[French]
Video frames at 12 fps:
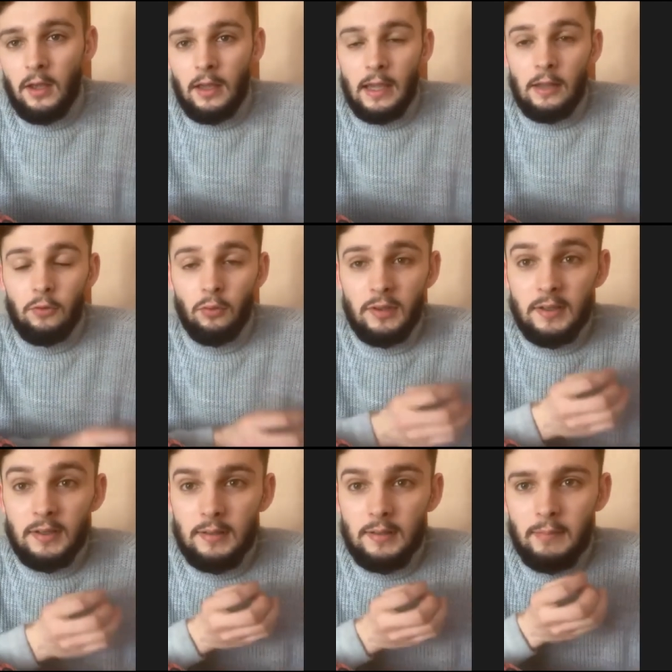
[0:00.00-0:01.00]
Et donc,
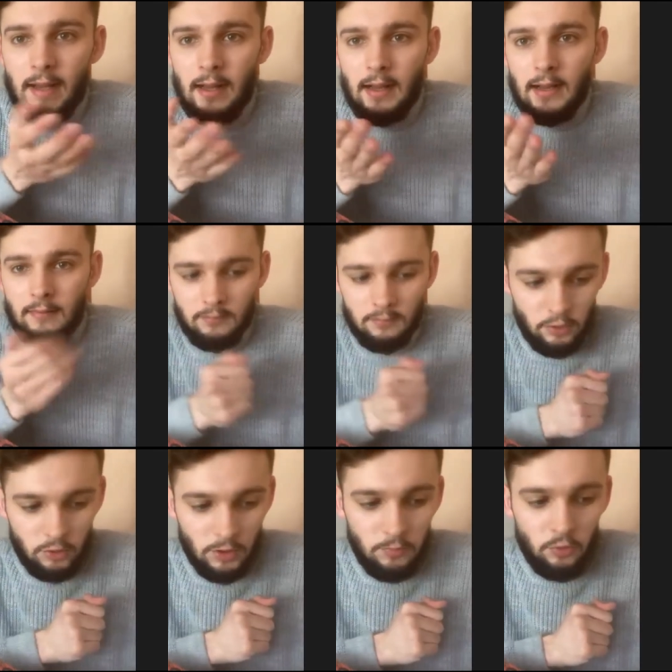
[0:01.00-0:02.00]
bah,
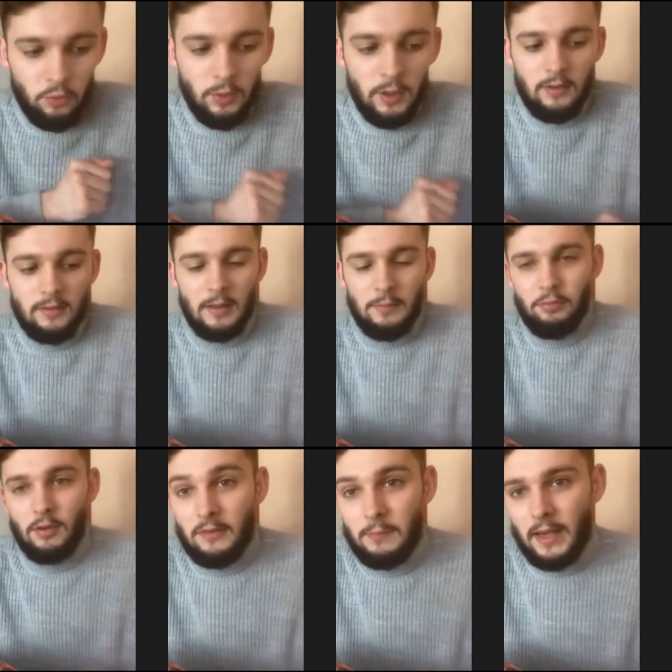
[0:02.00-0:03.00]
comme toi, tu as pu
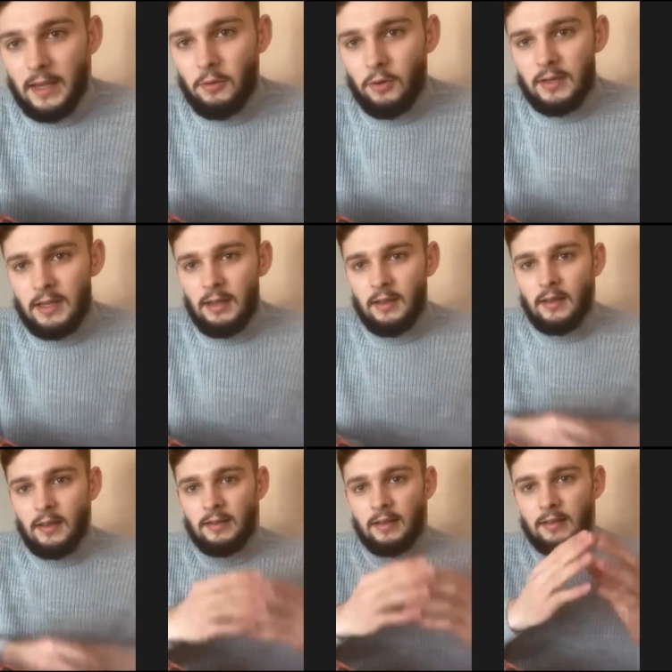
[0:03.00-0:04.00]
l'expérimenter,
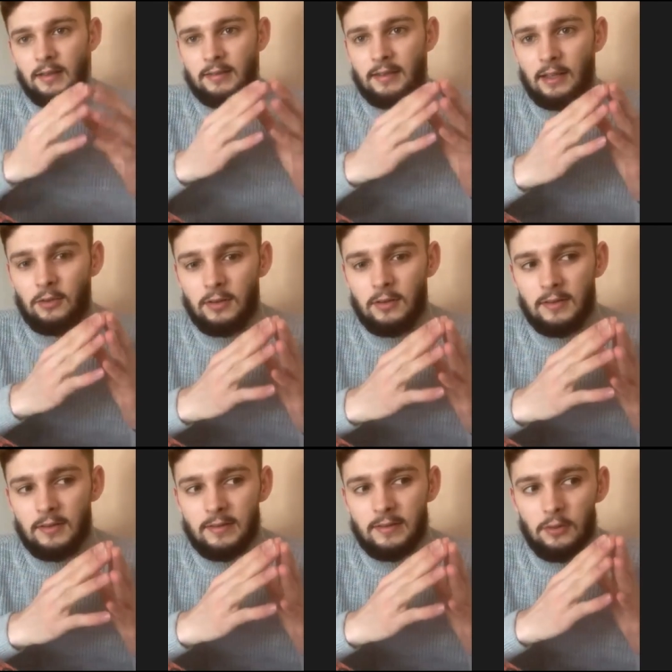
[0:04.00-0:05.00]
ça,
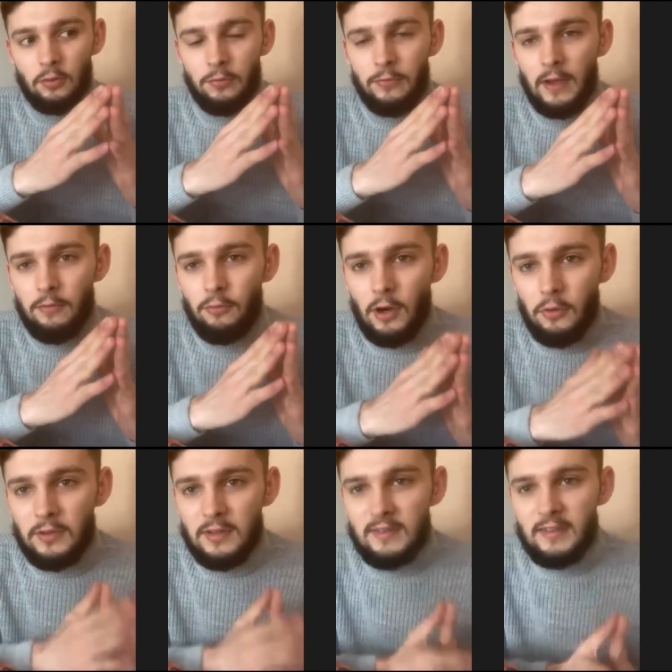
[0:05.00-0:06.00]
te fait avoir
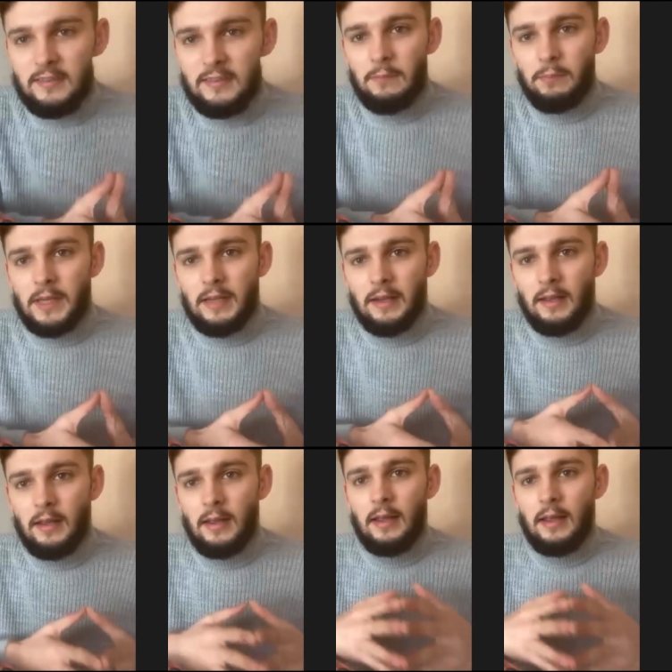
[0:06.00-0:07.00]
une discipline.
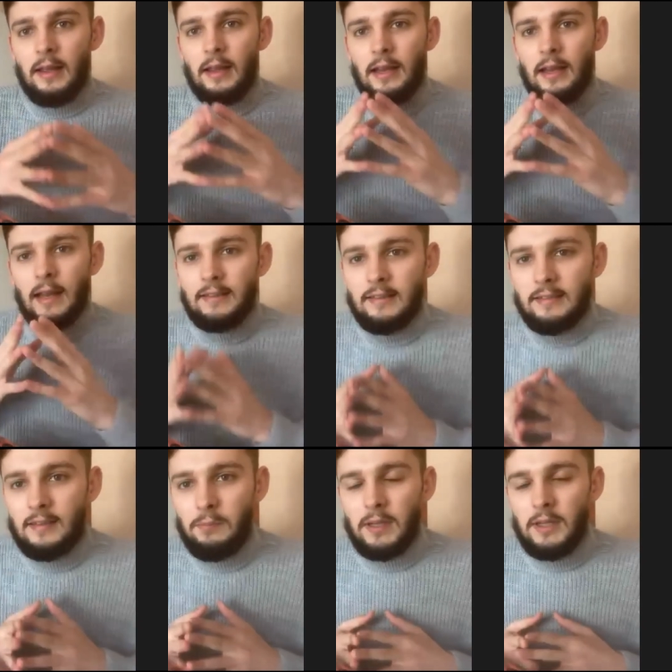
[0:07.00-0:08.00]
La
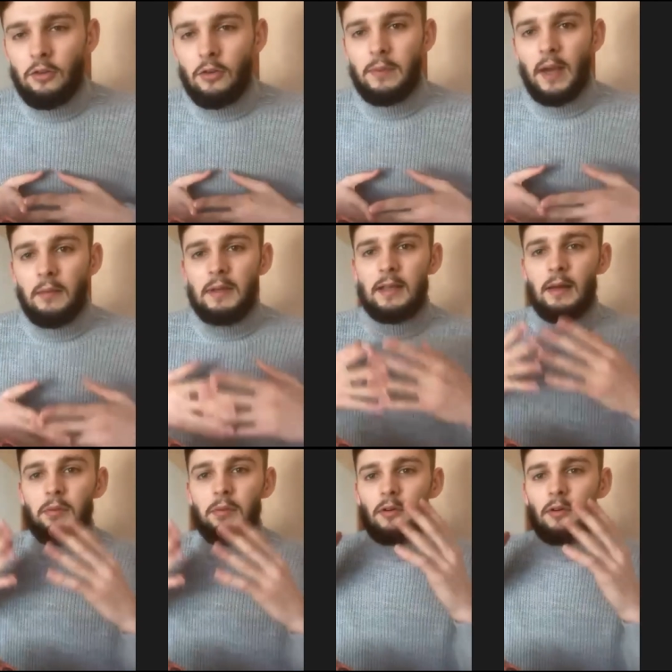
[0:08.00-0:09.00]
discipline te permet
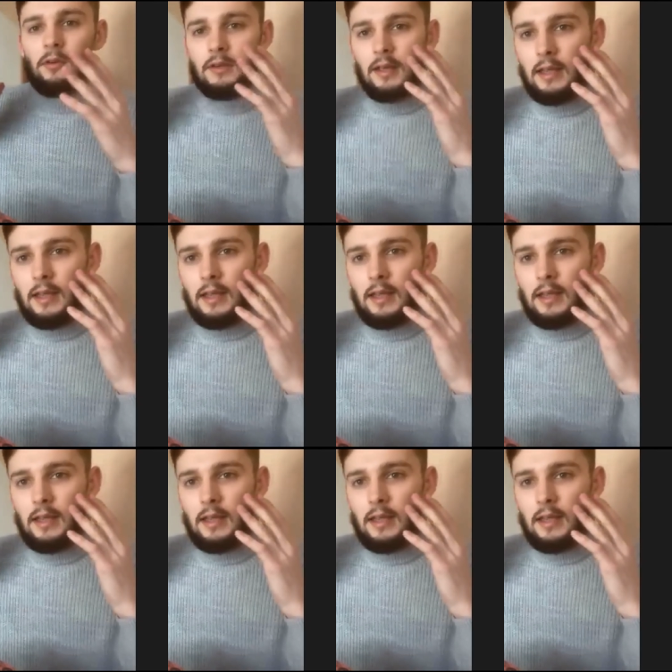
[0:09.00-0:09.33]
d'apprendre.